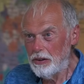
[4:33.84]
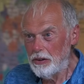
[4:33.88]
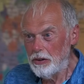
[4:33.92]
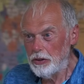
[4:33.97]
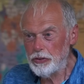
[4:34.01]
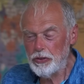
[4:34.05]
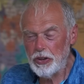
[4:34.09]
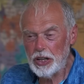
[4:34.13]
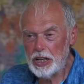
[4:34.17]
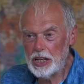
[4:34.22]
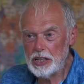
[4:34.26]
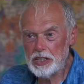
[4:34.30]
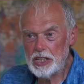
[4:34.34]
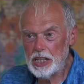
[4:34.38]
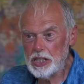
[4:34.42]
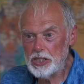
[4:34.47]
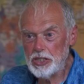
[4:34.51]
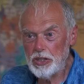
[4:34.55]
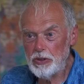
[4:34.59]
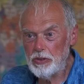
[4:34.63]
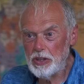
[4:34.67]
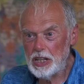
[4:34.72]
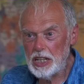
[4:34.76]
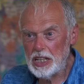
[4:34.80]
Und wenn das
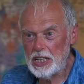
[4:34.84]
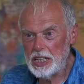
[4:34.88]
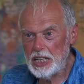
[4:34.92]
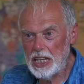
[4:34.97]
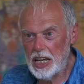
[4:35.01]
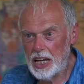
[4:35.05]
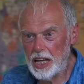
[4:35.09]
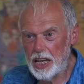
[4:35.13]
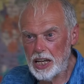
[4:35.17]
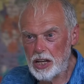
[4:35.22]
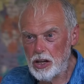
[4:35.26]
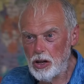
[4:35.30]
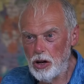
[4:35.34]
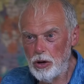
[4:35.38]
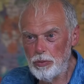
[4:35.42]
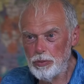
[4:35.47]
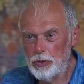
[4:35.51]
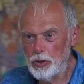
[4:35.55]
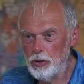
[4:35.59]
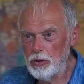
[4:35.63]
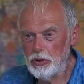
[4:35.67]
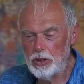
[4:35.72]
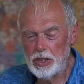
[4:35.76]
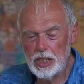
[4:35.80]
jetzt über die Tiere
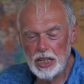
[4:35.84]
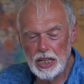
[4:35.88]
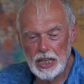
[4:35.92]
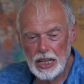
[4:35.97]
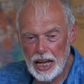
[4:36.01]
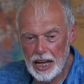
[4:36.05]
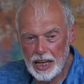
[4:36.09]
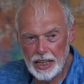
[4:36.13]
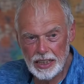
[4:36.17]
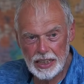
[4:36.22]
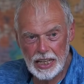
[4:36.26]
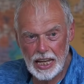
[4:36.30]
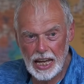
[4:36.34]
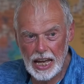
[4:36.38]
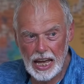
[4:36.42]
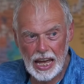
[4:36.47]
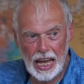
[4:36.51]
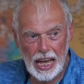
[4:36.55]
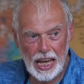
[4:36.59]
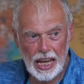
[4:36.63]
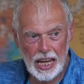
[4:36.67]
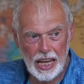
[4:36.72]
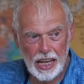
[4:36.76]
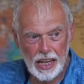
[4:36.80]
kommt und die nach der
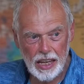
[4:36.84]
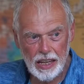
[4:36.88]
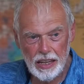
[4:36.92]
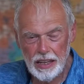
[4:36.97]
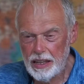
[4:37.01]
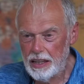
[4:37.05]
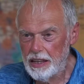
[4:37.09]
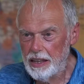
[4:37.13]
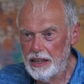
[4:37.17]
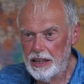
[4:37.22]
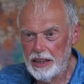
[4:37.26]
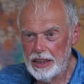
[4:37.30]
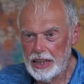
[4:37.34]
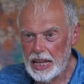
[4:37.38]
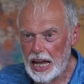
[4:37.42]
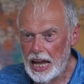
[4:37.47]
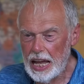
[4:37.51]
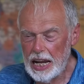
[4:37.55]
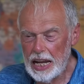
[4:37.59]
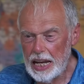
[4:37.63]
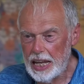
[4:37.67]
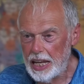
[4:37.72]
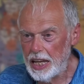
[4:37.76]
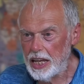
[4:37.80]
Reihe
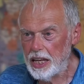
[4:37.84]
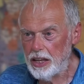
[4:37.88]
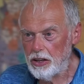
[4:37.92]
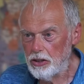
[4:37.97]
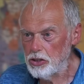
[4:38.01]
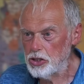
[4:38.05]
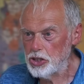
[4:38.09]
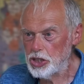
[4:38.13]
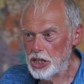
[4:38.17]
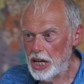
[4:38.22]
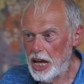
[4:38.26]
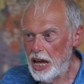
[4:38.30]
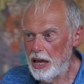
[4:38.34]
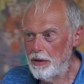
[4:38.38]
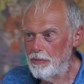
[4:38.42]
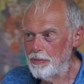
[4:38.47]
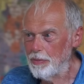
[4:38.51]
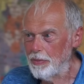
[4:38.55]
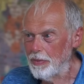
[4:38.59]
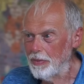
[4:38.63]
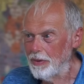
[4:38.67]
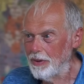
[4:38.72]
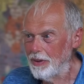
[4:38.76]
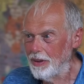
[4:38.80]
da liegen und
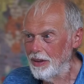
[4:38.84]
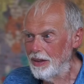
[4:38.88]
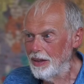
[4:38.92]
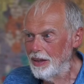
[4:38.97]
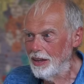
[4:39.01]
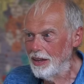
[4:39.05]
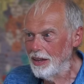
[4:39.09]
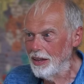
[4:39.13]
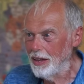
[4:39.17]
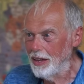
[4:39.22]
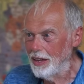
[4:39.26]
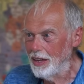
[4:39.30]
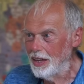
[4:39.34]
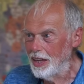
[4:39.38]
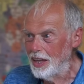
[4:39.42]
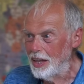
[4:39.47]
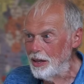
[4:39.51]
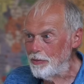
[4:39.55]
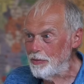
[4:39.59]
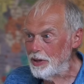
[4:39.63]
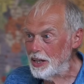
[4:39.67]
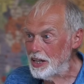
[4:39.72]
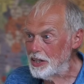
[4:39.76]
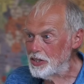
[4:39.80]
sterben,
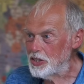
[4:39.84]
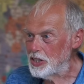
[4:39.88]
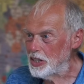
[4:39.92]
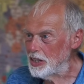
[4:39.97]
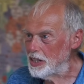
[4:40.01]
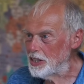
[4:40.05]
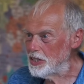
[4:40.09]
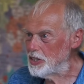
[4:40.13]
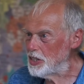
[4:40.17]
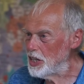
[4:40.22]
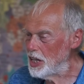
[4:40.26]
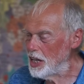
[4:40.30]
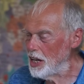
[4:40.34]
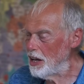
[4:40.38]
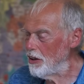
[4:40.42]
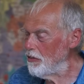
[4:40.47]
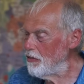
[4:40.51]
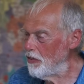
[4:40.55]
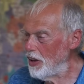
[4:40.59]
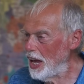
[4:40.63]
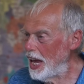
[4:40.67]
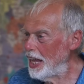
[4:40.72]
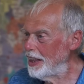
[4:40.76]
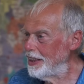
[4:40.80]
ich meine, das sind, das sind
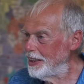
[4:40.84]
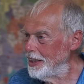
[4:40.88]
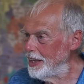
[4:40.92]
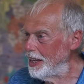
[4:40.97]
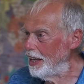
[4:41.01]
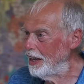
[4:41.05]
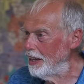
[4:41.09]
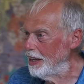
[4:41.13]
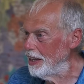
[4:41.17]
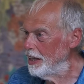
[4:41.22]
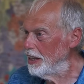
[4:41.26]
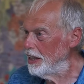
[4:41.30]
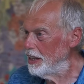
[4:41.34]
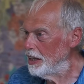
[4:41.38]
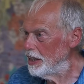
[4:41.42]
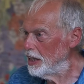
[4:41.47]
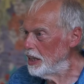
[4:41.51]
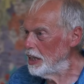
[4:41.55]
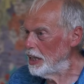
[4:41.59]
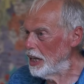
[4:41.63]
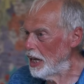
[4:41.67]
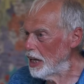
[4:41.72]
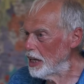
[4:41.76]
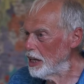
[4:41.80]
ja Werte,
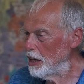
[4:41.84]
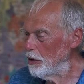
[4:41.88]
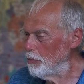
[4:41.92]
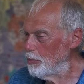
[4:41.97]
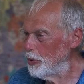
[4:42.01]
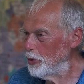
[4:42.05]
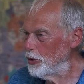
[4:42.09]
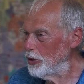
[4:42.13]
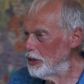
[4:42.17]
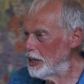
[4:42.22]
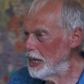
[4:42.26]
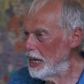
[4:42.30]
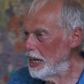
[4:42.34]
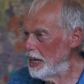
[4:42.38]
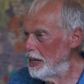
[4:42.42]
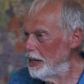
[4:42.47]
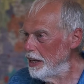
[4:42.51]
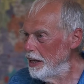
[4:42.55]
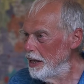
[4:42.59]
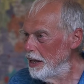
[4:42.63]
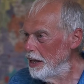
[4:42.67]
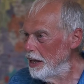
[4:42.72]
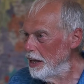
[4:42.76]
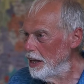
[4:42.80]
die da kaputt
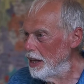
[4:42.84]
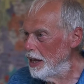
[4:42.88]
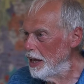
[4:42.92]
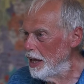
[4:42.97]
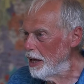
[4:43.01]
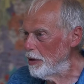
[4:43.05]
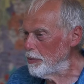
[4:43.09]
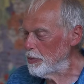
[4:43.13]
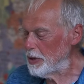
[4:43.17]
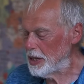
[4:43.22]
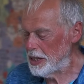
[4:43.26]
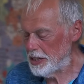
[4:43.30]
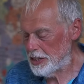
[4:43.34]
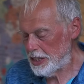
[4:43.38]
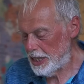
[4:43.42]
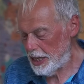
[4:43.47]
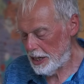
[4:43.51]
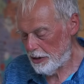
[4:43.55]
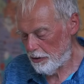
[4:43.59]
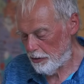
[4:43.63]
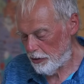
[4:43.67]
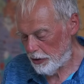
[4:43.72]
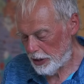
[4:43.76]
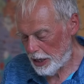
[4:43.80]
gehen,
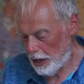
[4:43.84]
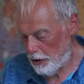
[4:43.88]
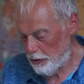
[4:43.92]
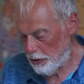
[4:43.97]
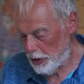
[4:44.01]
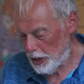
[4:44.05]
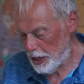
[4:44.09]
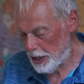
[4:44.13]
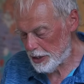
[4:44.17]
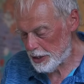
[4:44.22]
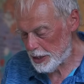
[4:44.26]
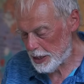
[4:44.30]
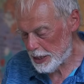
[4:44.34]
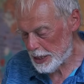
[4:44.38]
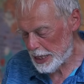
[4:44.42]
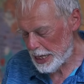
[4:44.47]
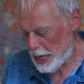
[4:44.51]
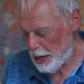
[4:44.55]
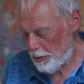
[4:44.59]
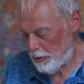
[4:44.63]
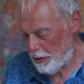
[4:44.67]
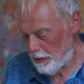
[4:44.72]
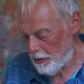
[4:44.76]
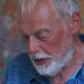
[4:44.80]
abgesehen davon, dass das
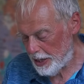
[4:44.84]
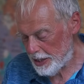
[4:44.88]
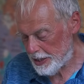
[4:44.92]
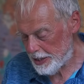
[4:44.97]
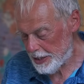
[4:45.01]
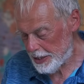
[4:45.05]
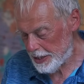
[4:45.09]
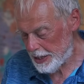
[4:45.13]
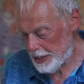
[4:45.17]
Lebewesen